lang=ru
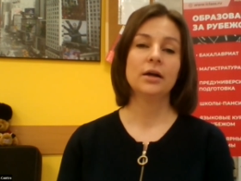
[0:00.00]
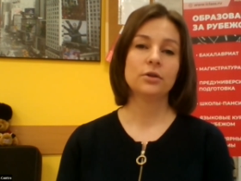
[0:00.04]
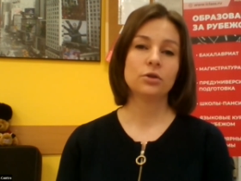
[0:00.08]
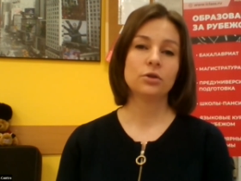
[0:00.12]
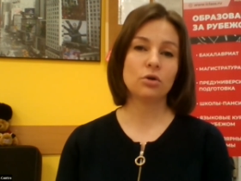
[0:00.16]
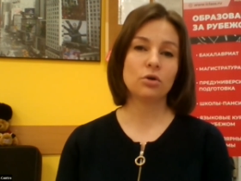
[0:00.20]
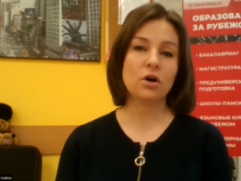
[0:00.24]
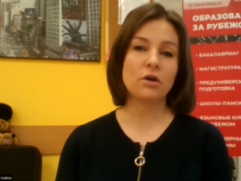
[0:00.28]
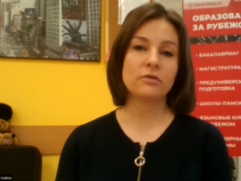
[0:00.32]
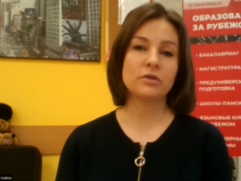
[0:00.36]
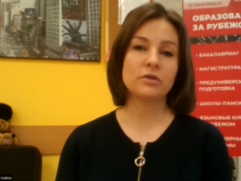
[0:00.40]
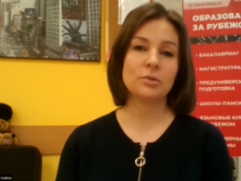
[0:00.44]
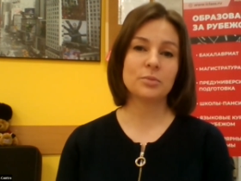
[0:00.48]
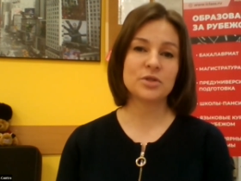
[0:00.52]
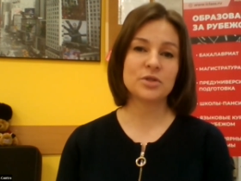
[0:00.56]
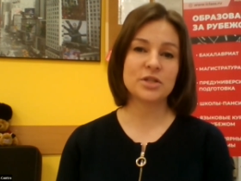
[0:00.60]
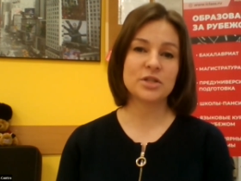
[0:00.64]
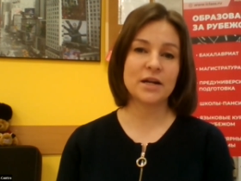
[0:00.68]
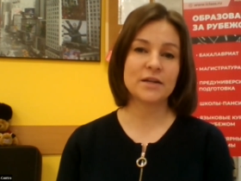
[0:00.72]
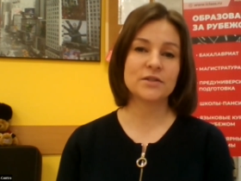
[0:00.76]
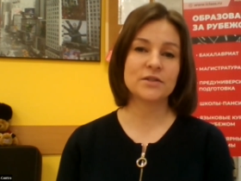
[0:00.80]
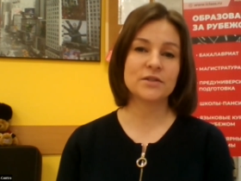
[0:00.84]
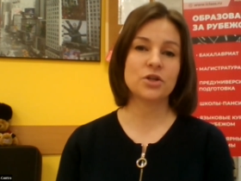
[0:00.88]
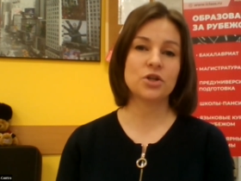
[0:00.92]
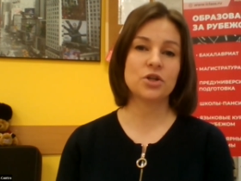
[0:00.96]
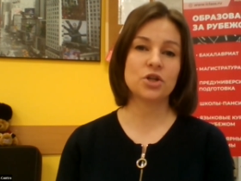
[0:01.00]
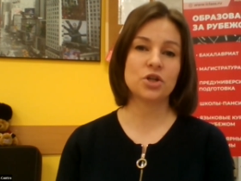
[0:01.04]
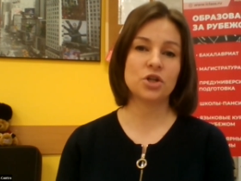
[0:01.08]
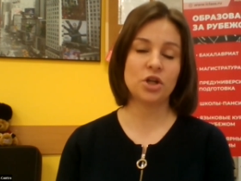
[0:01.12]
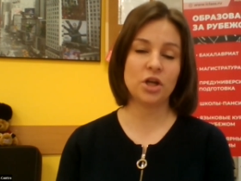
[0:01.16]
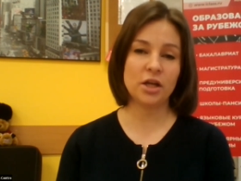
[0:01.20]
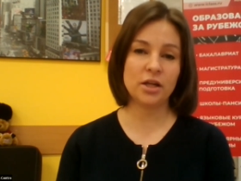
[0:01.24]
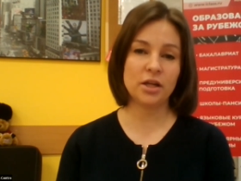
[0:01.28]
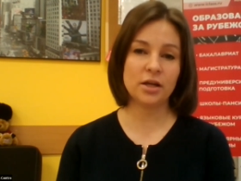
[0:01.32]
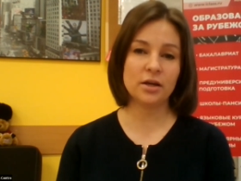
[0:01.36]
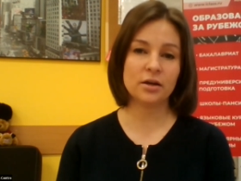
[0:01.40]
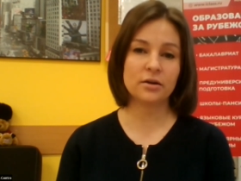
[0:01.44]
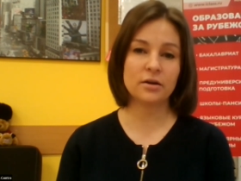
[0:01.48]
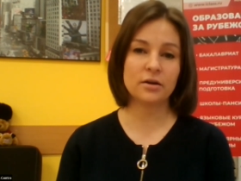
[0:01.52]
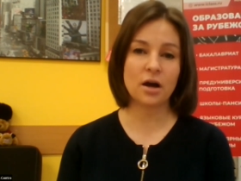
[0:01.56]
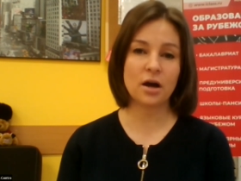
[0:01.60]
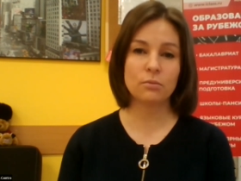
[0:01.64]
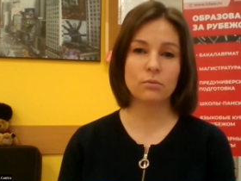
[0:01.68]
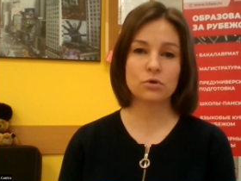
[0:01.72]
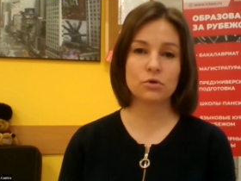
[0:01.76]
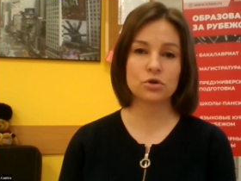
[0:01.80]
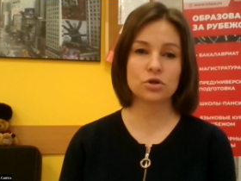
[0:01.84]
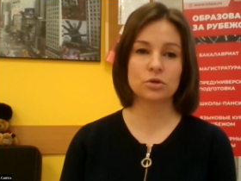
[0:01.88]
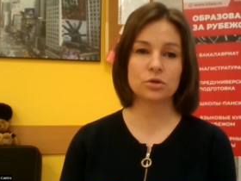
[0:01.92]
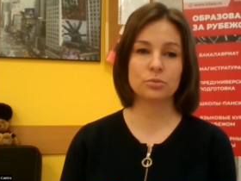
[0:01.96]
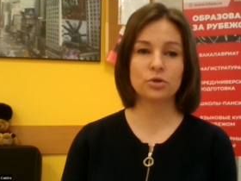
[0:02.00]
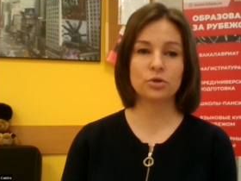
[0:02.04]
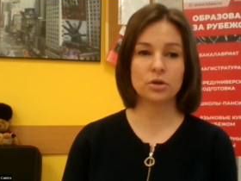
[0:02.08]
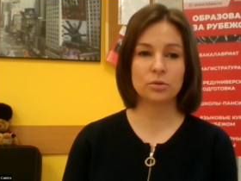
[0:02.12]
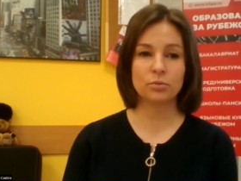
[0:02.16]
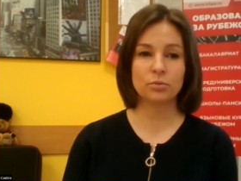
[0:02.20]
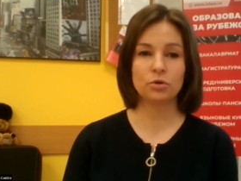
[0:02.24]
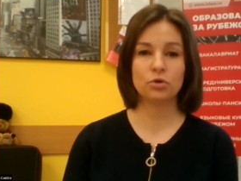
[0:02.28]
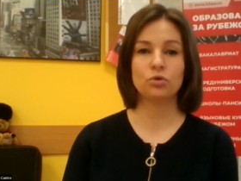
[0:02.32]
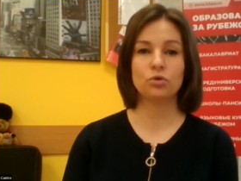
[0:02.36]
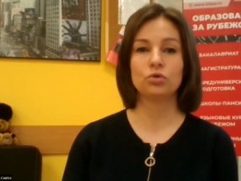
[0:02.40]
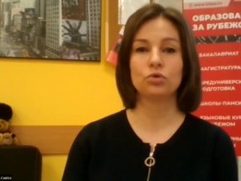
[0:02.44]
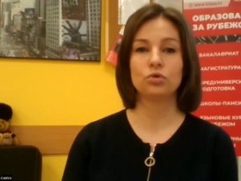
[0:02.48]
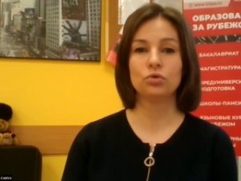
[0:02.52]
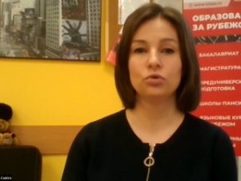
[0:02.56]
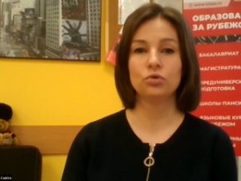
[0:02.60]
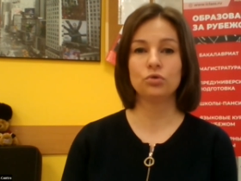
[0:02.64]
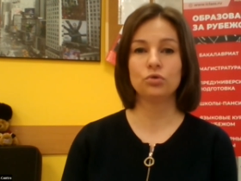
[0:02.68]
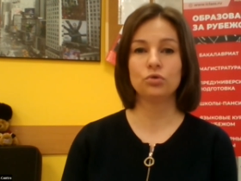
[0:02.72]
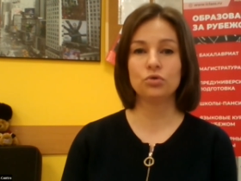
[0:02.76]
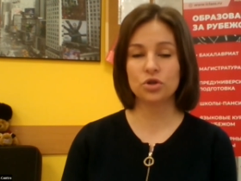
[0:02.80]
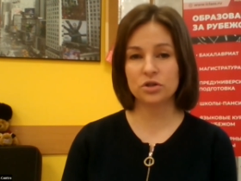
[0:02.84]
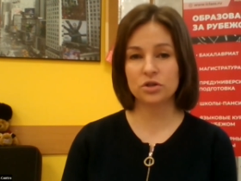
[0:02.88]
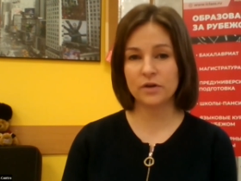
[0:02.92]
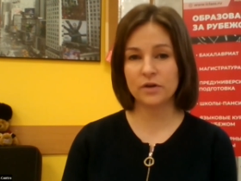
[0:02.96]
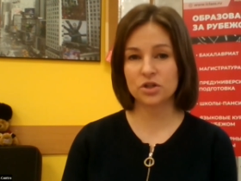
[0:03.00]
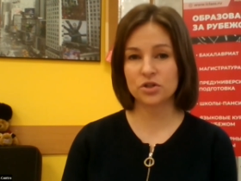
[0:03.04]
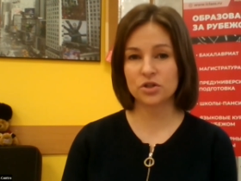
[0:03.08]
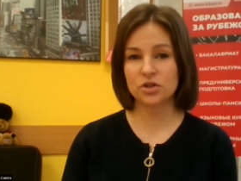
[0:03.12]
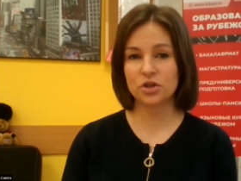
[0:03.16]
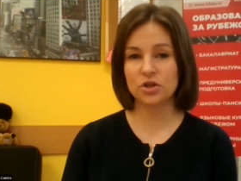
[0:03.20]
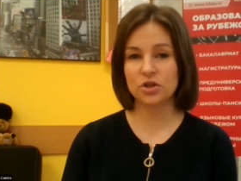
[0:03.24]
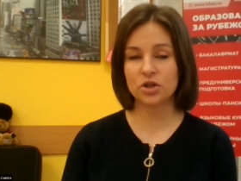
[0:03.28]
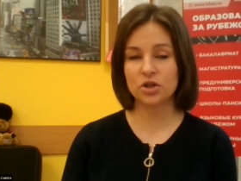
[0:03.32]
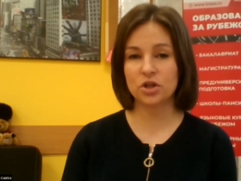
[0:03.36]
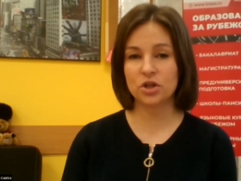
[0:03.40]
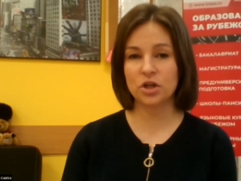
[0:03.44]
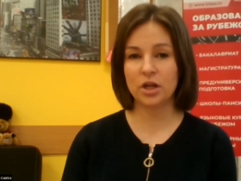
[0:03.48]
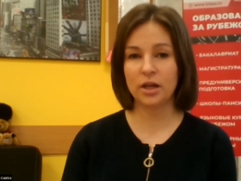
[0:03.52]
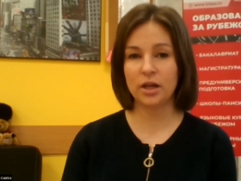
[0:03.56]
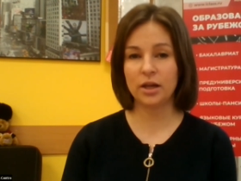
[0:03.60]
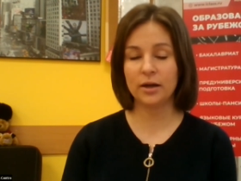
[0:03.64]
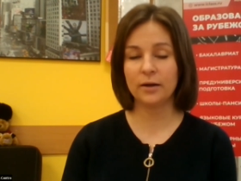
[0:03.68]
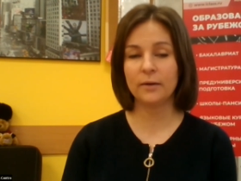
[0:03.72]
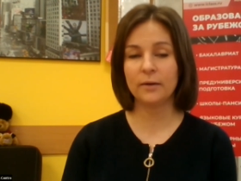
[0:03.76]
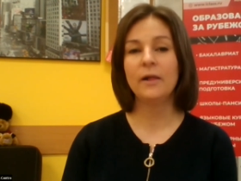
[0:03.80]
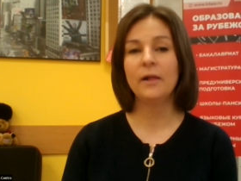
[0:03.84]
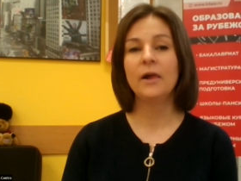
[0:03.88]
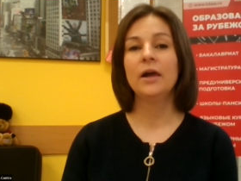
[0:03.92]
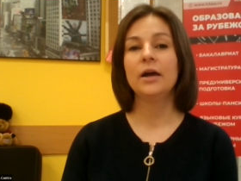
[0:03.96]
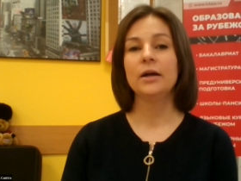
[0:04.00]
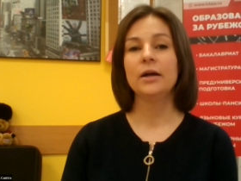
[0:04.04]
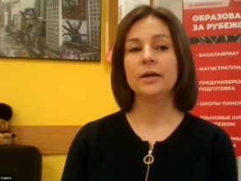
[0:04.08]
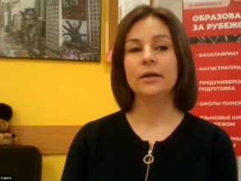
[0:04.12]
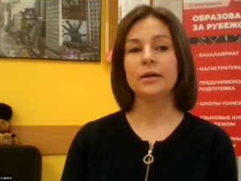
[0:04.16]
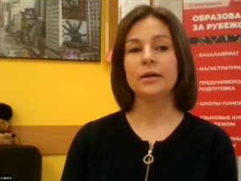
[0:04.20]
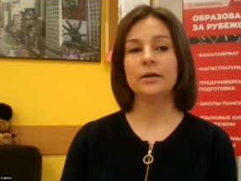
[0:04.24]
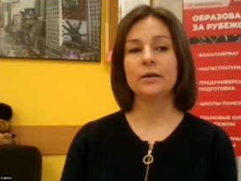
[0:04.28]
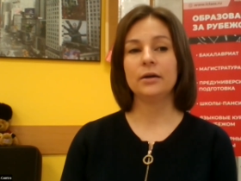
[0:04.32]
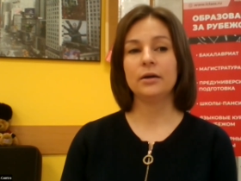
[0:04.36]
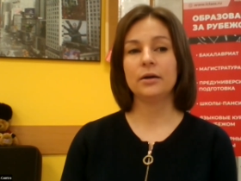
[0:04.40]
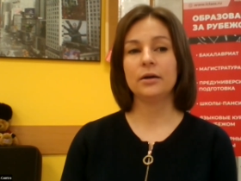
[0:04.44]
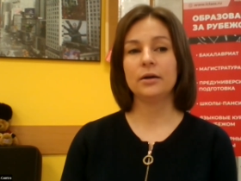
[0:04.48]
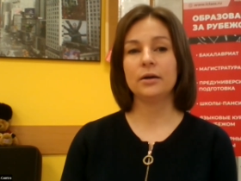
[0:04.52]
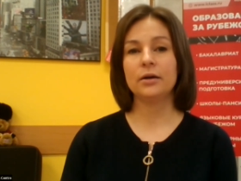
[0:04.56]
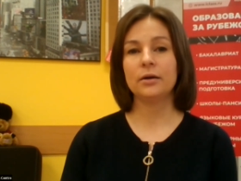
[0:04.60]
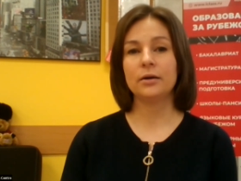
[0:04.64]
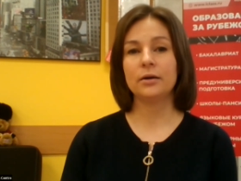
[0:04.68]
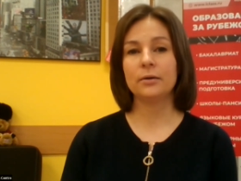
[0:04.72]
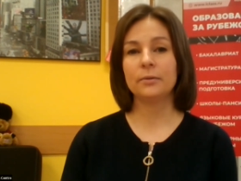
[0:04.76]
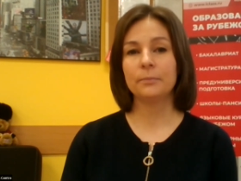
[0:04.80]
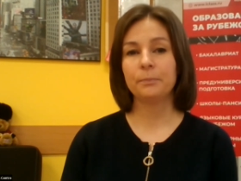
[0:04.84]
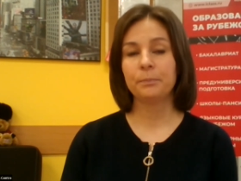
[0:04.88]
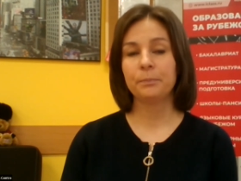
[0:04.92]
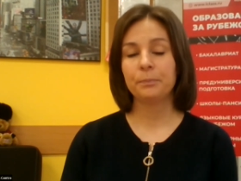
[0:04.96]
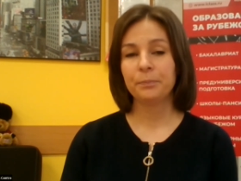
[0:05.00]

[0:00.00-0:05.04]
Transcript: то, как вы написали сочинение, как можно было бы улучшить ваше сочинение, а,